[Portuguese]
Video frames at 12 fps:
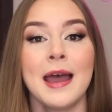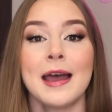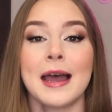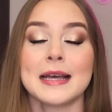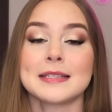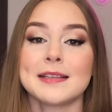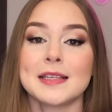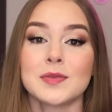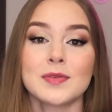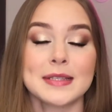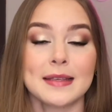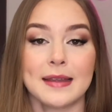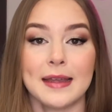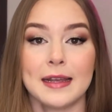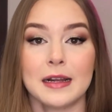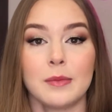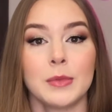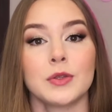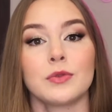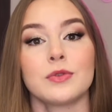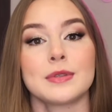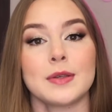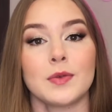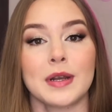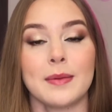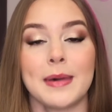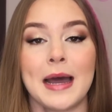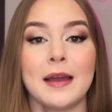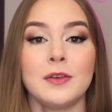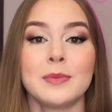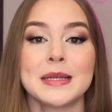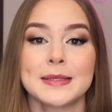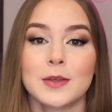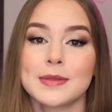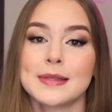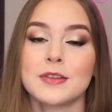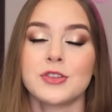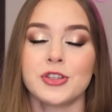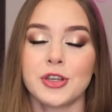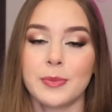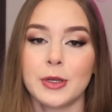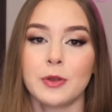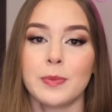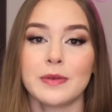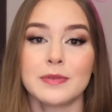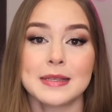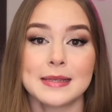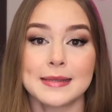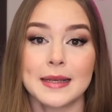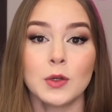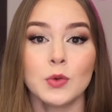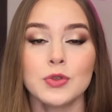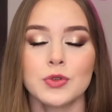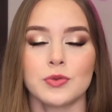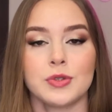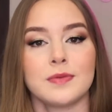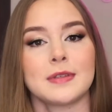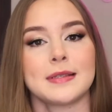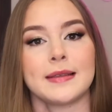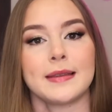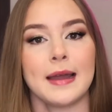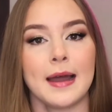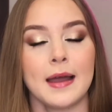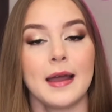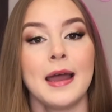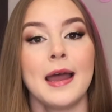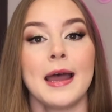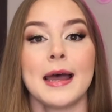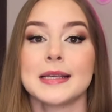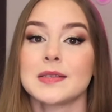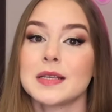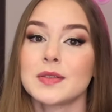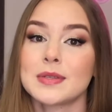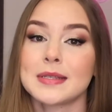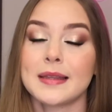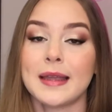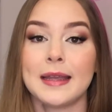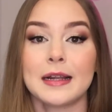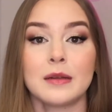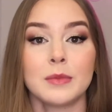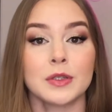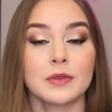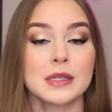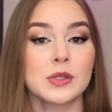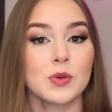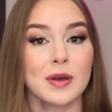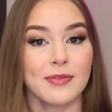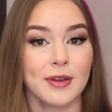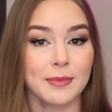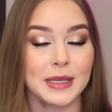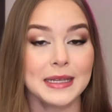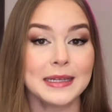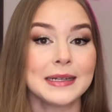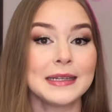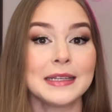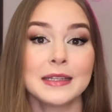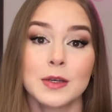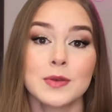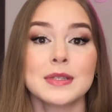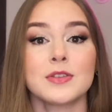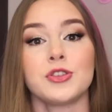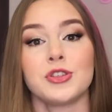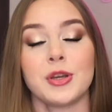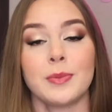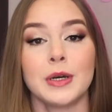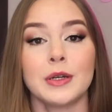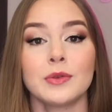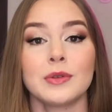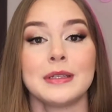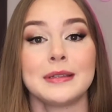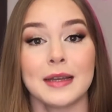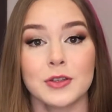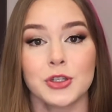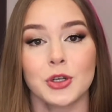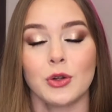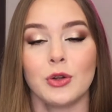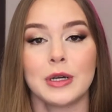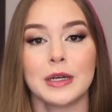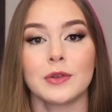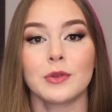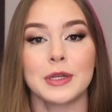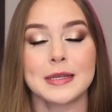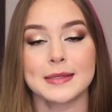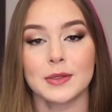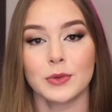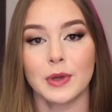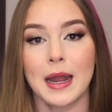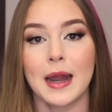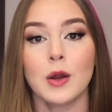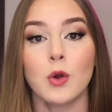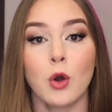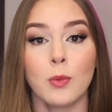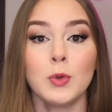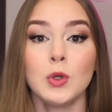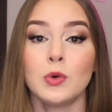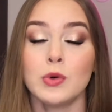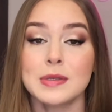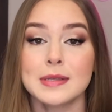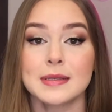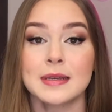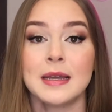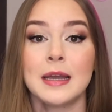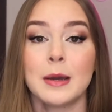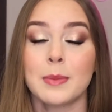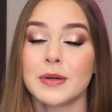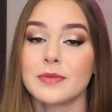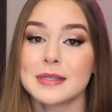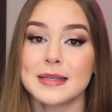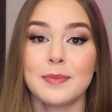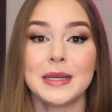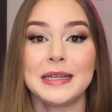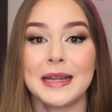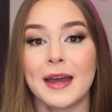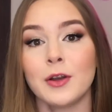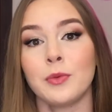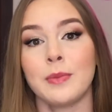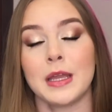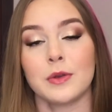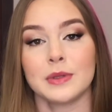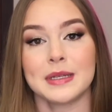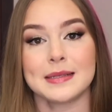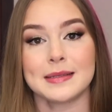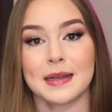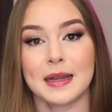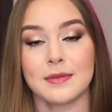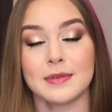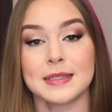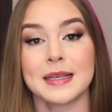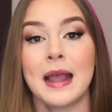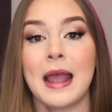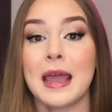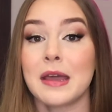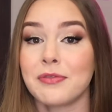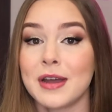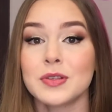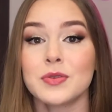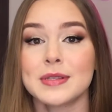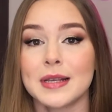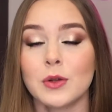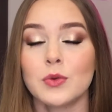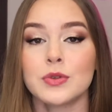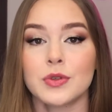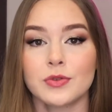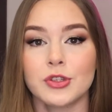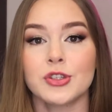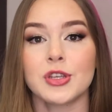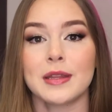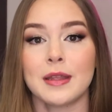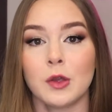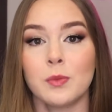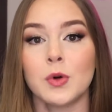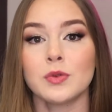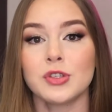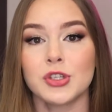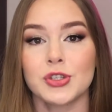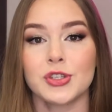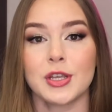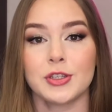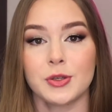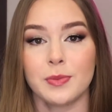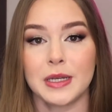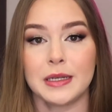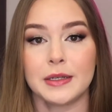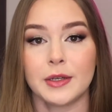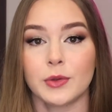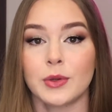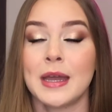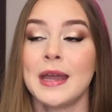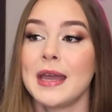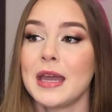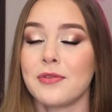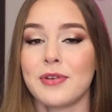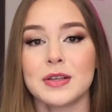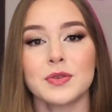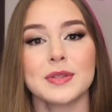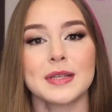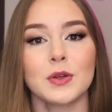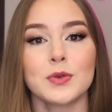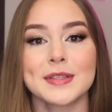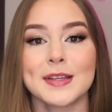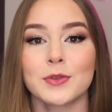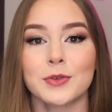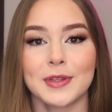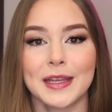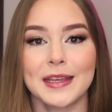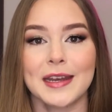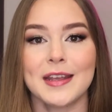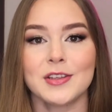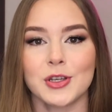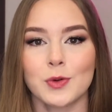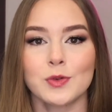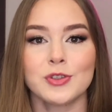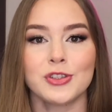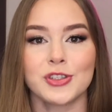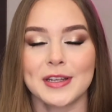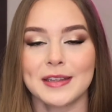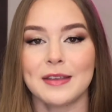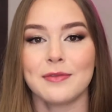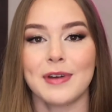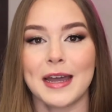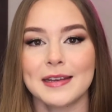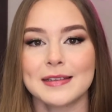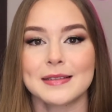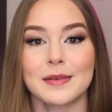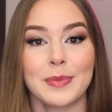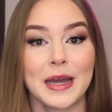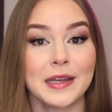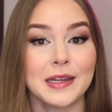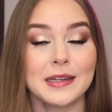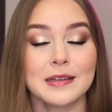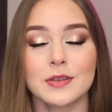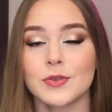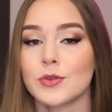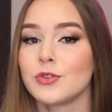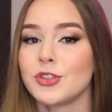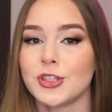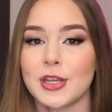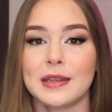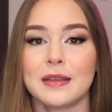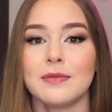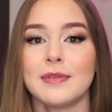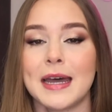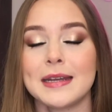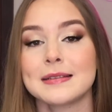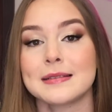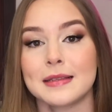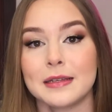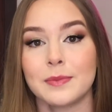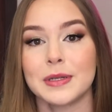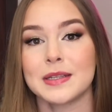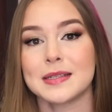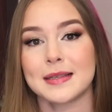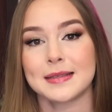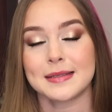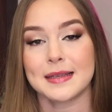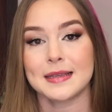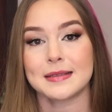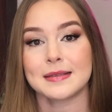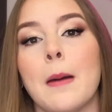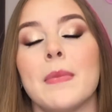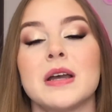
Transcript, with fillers: Às vezes você tá reclamando do seu trabalho, mas Deus está te chamando para você ser luz onde você tá. Às vezes você está reclamando da sua família e Deus está te chamando, está te colocando nesse lugar como luz para você brilhar no meio das trevas. É fácil ser luz onde já tem um monte de gente brilhando. É fácil ser luz dentro da igreja, onde já tem várias lamparinas, onde já tem várias lâmpadas acesas.